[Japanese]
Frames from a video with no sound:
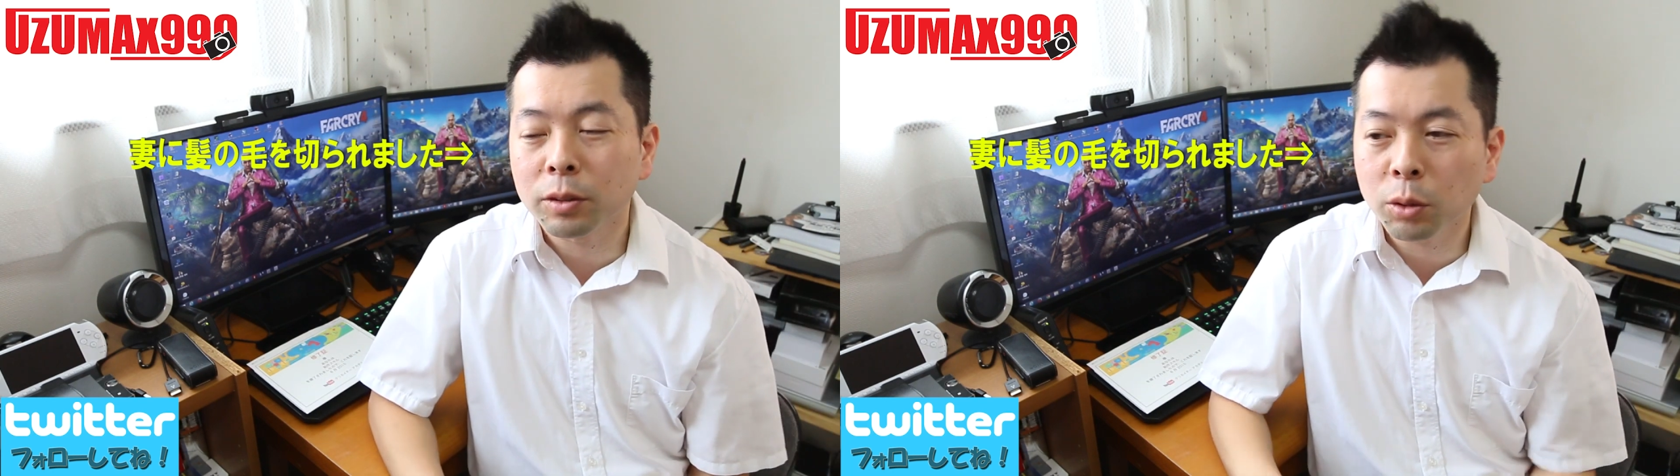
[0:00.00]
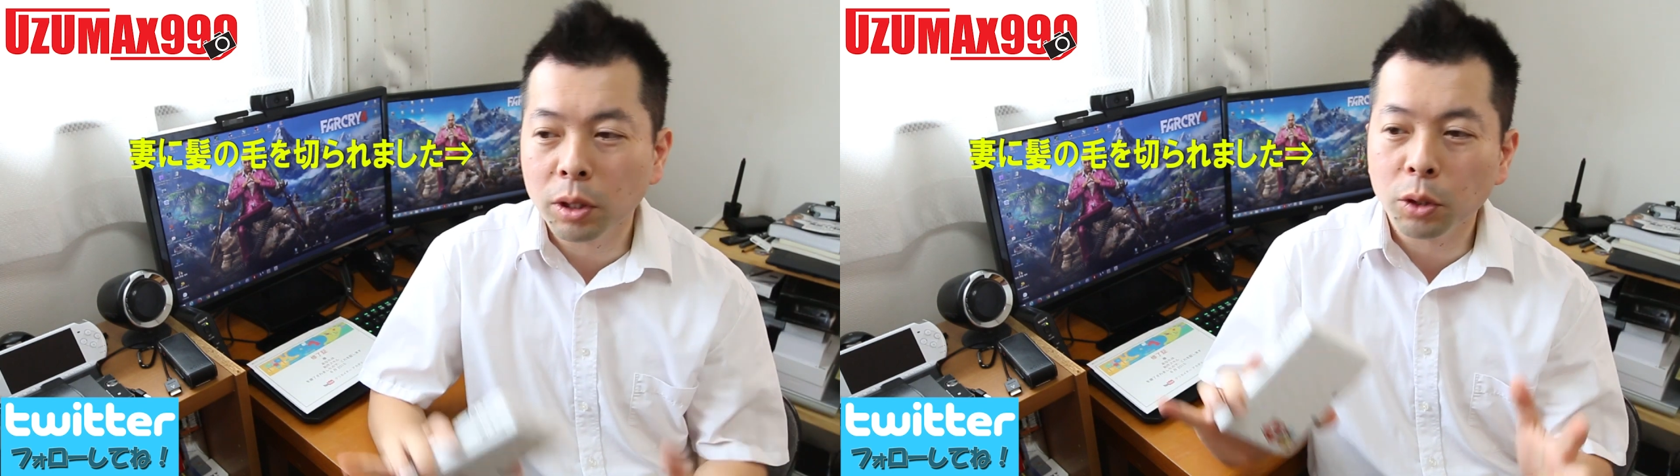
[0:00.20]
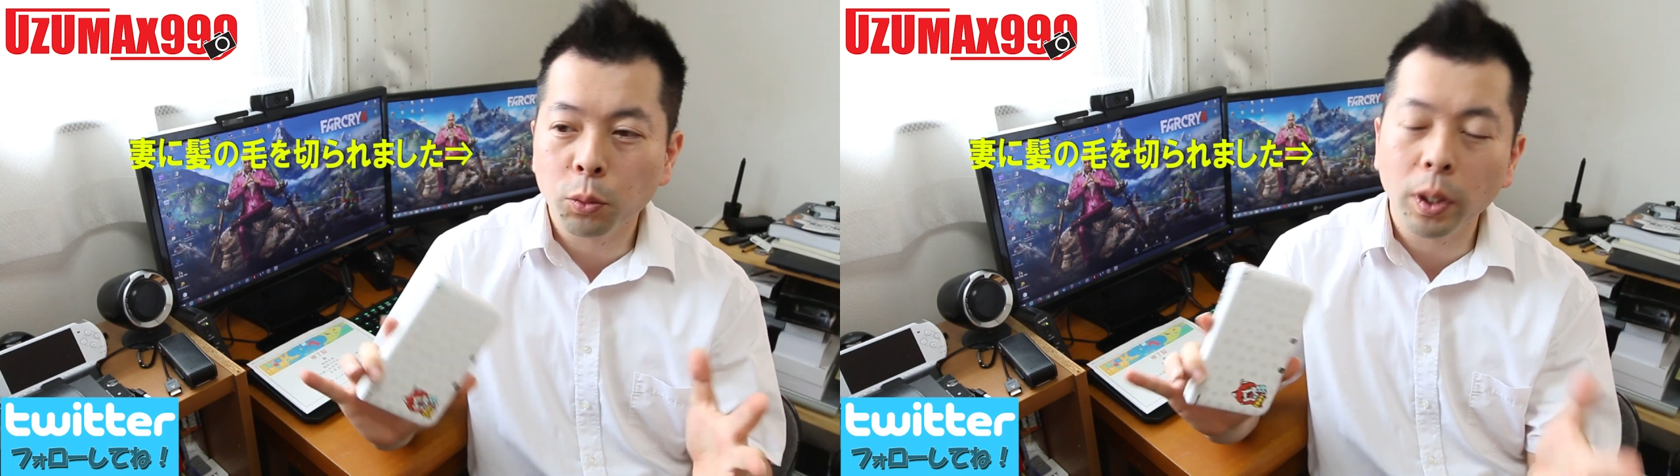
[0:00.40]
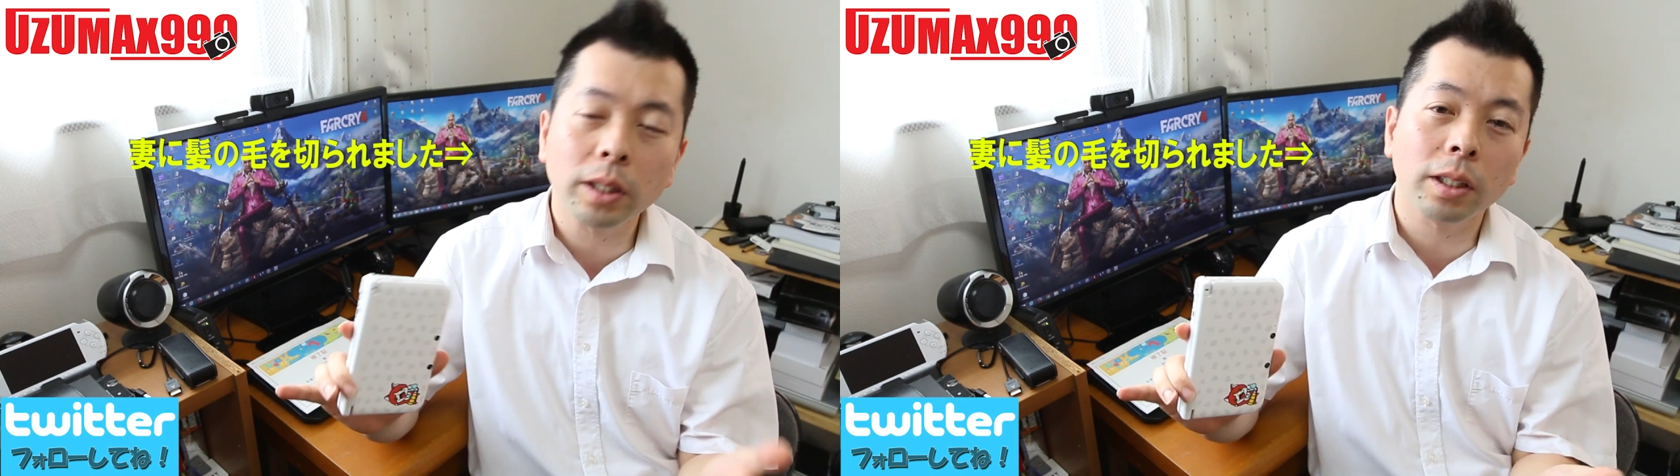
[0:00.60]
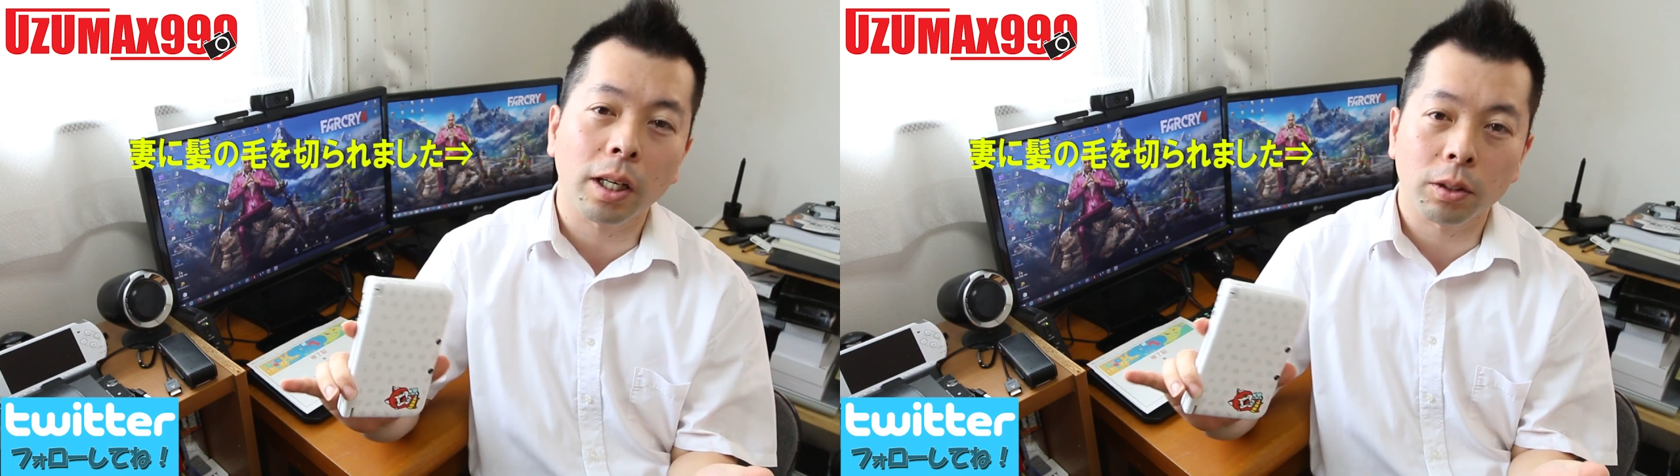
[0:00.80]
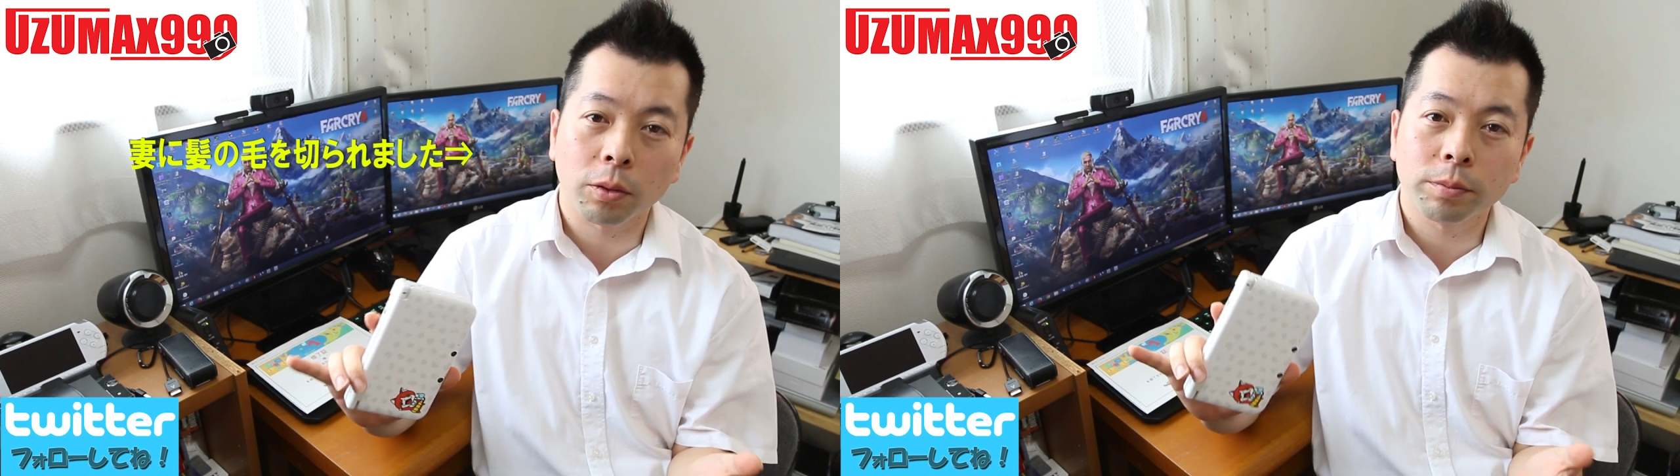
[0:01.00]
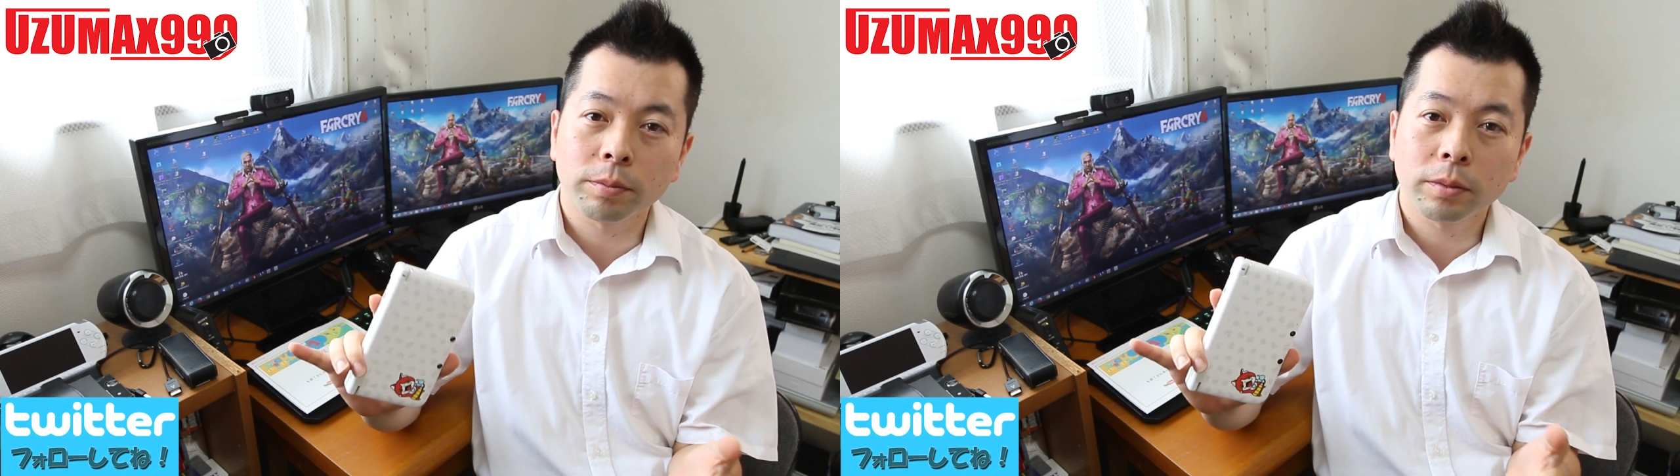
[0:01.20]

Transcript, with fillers: ストリートファイターの